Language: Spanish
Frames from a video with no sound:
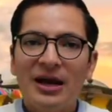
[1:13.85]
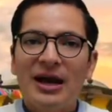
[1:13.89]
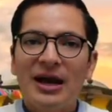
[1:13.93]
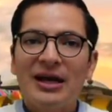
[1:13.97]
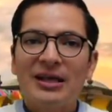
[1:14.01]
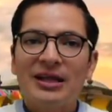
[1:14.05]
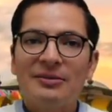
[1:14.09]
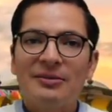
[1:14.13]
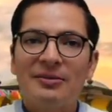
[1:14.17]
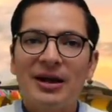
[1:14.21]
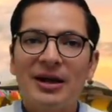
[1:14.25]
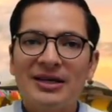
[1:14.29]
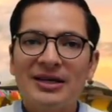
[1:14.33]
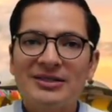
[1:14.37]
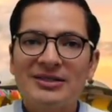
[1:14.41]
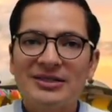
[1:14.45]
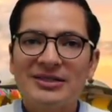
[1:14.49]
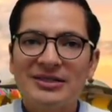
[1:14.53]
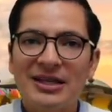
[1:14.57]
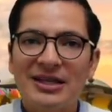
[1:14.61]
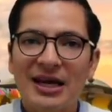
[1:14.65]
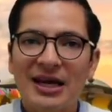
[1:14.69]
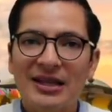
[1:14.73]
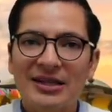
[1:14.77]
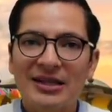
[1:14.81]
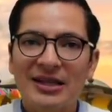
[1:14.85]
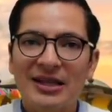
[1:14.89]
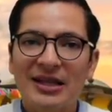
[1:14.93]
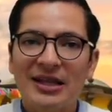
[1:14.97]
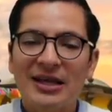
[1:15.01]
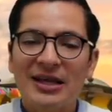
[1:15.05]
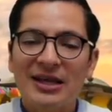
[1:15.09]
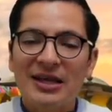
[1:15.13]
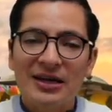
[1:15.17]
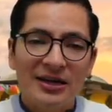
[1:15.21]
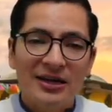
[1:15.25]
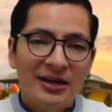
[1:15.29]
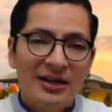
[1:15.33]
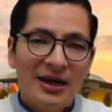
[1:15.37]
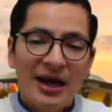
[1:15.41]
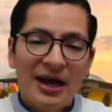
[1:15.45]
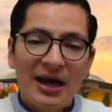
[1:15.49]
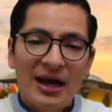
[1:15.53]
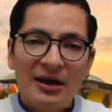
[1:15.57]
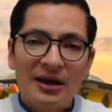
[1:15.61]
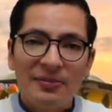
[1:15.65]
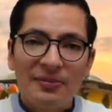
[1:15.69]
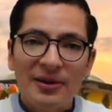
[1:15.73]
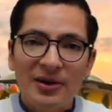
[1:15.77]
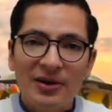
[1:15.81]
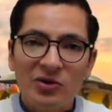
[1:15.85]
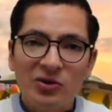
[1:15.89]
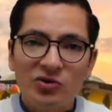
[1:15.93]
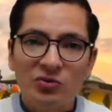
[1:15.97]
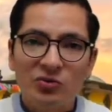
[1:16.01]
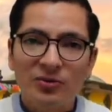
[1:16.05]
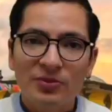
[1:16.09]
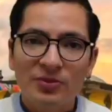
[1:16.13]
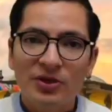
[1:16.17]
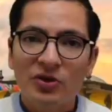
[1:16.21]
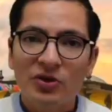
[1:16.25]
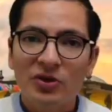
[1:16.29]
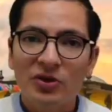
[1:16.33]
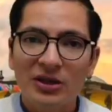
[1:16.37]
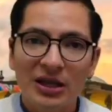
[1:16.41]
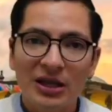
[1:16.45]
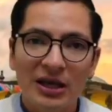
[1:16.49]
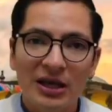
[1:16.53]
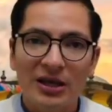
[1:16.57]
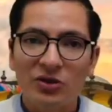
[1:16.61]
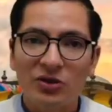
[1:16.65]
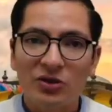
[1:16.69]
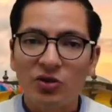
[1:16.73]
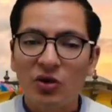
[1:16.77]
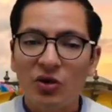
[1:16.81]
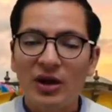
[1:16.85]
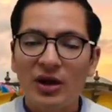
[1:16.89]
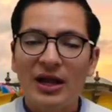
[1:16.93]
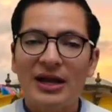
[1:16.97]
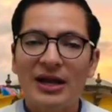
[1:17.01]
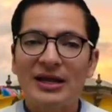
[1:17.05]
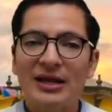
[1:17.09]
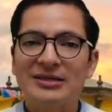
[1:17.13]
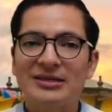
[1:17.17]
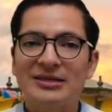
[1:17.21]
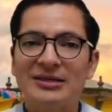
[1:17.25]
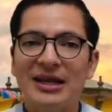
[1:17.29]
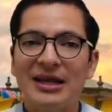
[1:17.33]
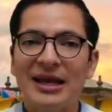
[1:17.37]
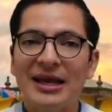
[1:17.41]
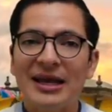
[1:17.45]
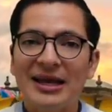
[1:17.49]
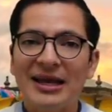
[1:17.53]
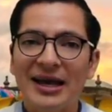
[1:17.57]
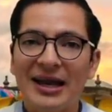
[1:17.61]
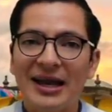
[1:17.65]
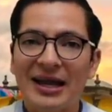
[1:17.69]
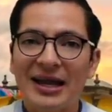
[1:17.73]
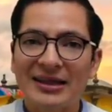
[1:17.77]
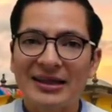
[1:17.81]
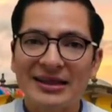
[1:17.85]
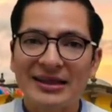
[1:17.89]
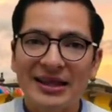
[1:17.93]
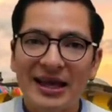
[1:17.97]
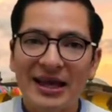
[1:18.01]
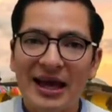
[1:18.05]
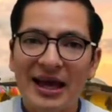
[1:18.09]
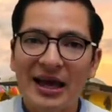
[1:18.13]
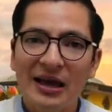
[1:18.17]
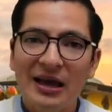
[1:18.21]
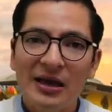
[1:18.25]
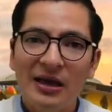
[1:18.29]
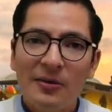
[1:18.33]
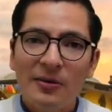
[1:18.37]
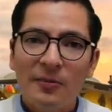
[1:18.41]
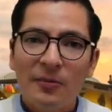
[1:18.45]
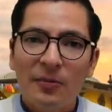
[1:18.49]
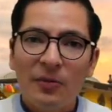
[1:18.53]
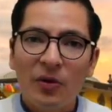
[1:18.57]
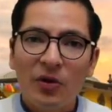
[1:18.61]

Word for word: además de adquirir al menos un billón de dólares en garantía